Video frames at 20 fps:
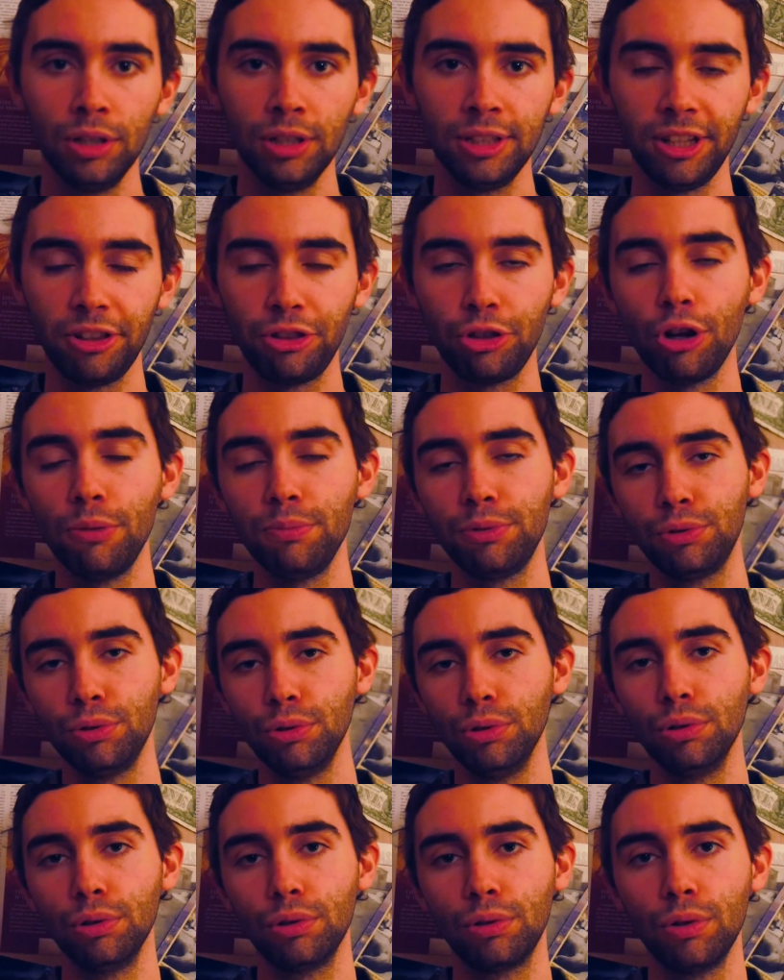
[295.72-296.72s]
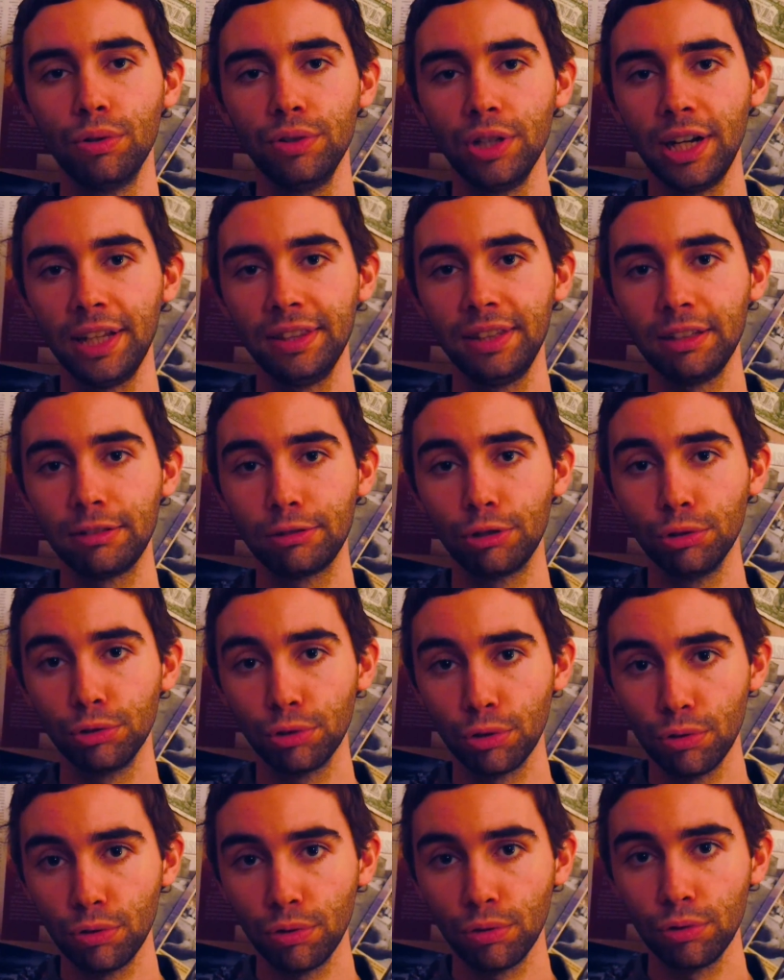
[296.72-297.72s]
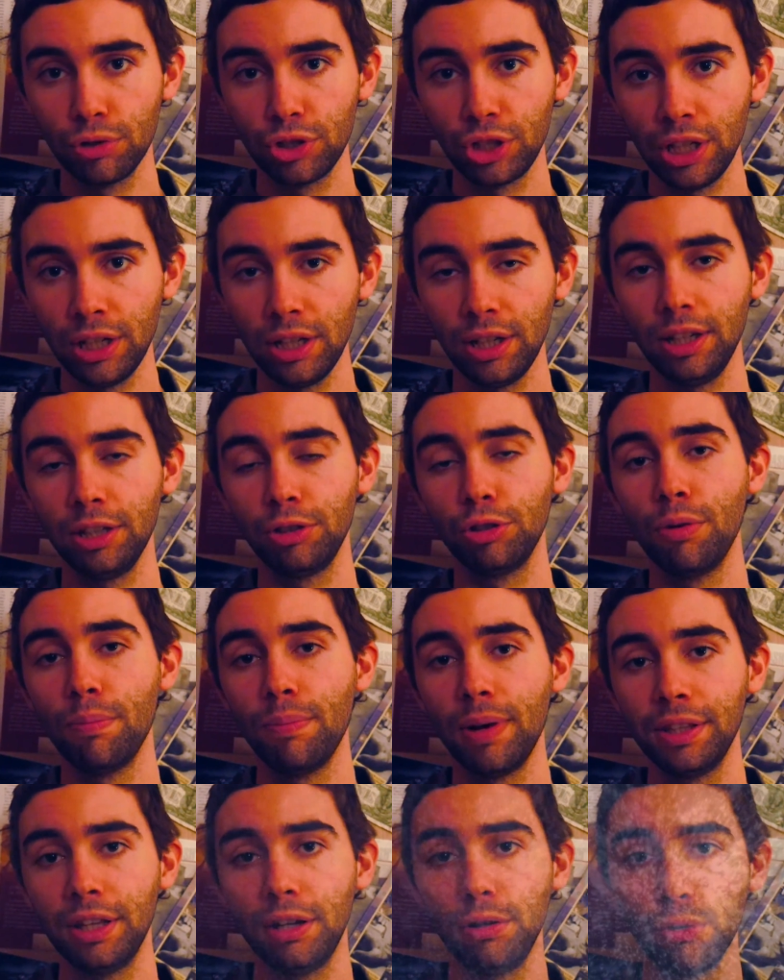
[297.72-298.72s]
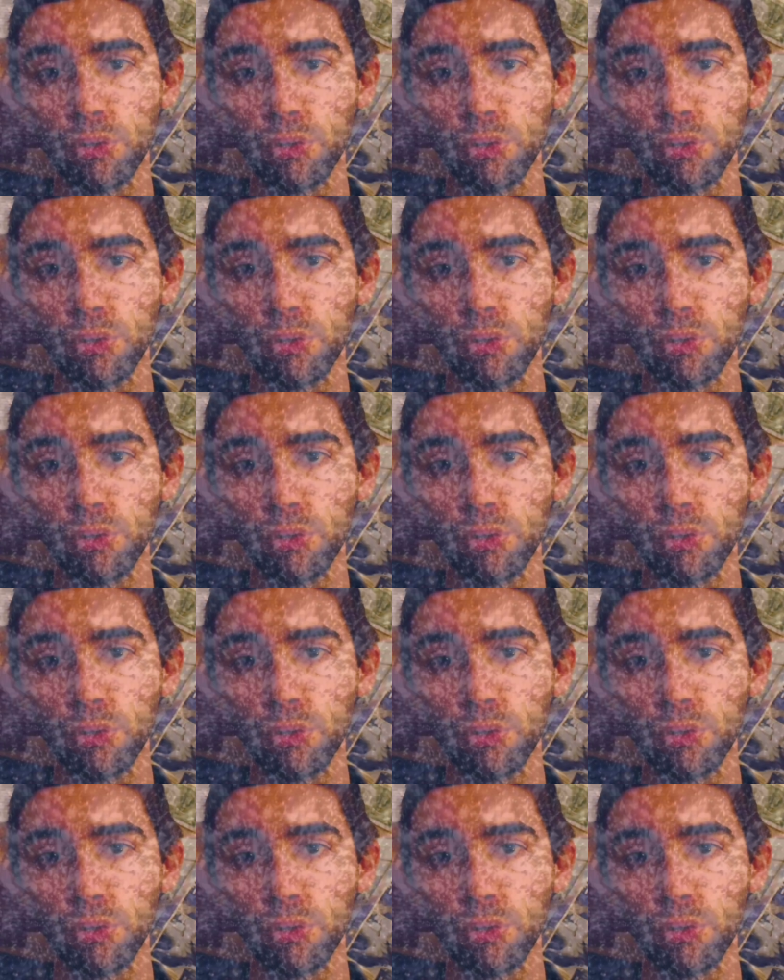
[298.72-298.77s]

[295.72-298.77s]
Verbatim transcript: cet homme se cogna la tête contre un rocher et tomba dans le